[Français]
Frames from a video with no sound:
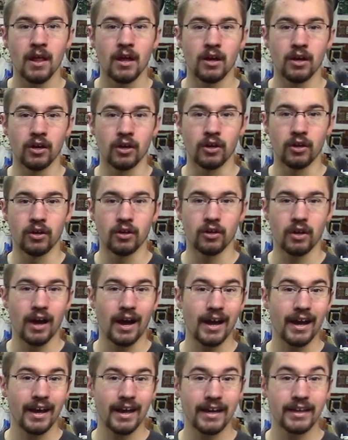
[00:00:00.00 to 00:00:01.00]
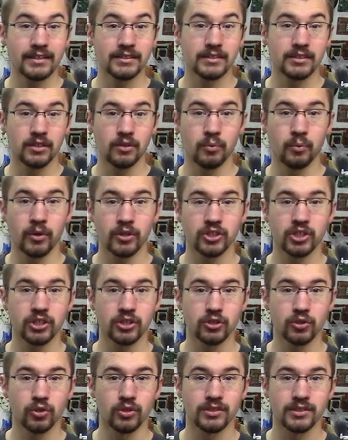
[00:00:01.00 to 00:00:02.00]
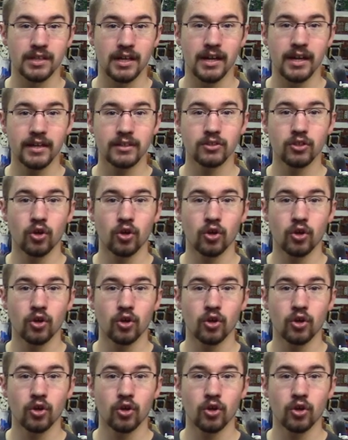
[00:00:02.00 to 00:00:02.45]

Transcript: Euh, RS, c'est Register Select.